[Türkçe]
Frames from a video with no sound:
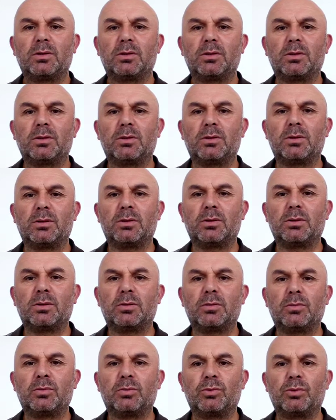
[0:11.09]
Ee,
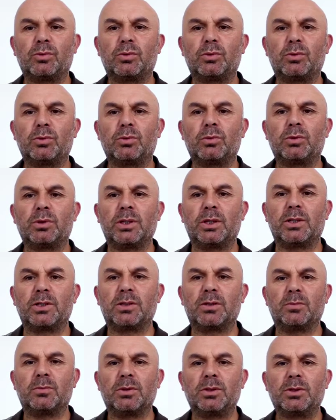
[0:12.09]
bu
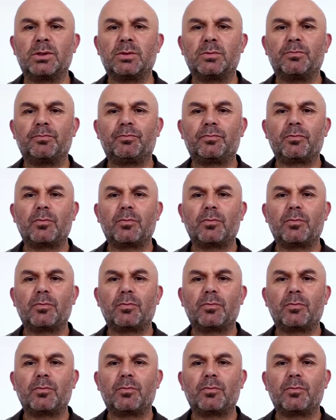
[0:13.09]
dersimiz.